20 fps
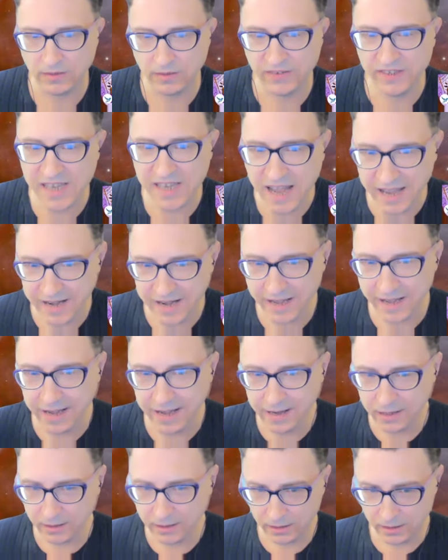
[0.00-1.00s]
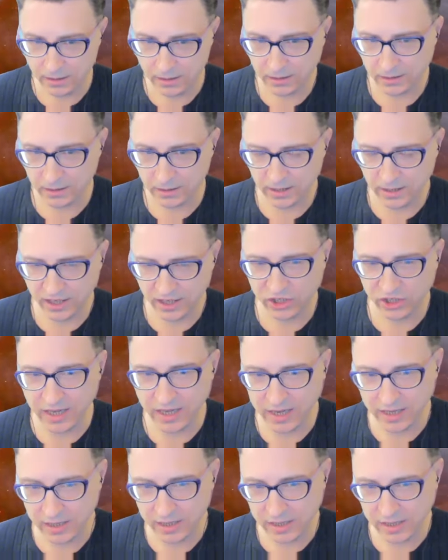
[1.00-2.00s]
вся реальность
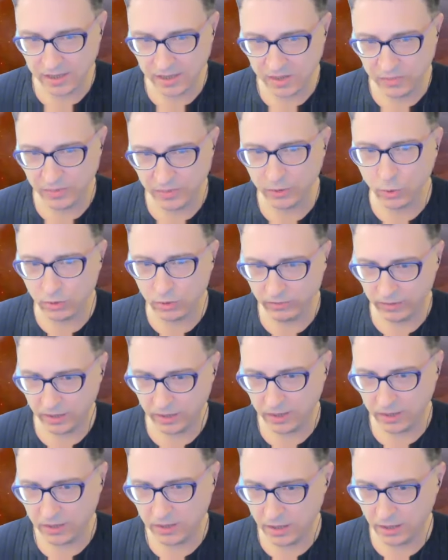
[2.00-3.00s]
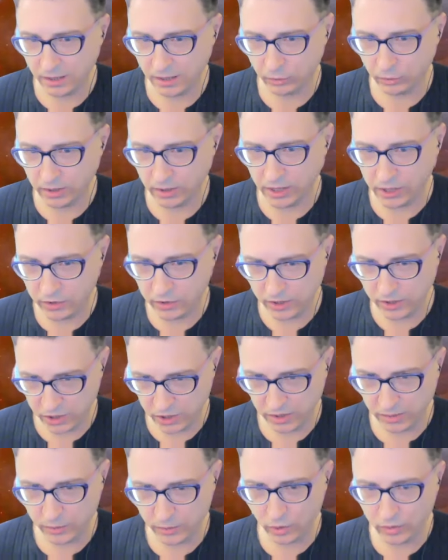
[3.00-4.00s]
рождается из бредовых идей, которые кажутся
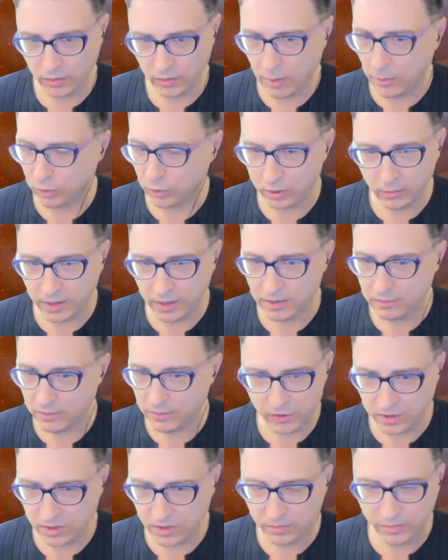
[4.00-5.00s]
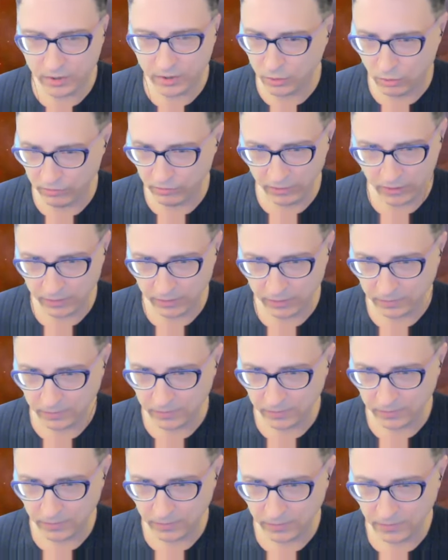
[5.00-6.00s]
сначала бредовыми, а потом они вовсе не бредовые.
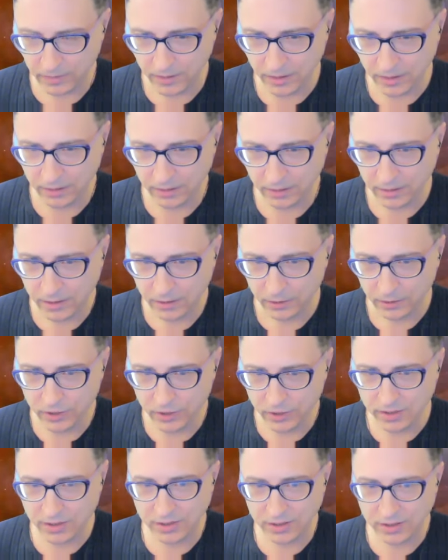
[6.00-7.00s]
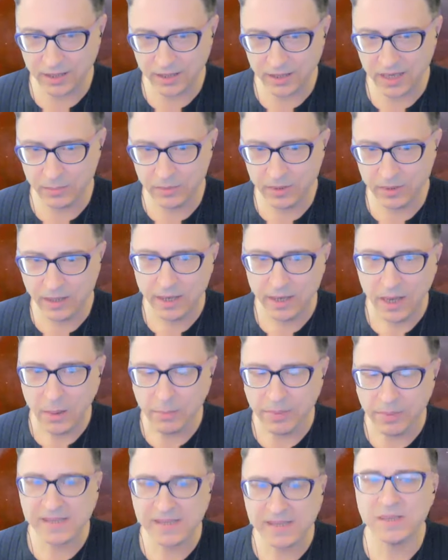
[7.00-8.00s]
Да? То есть, как бы
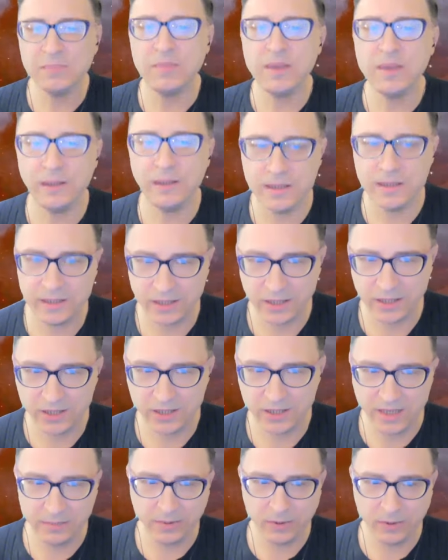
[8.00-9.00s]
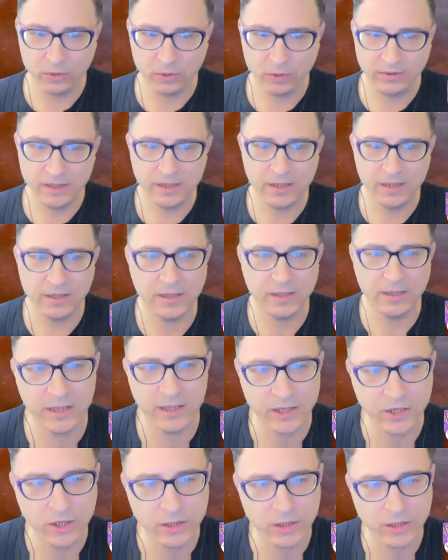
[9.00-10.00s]
про смелость рождать бредовые идеи
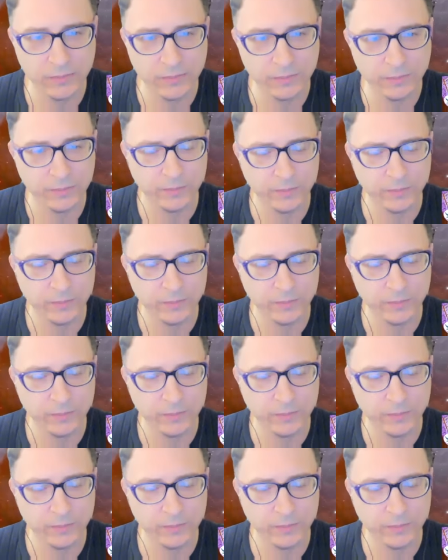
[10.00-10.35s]
расскажите.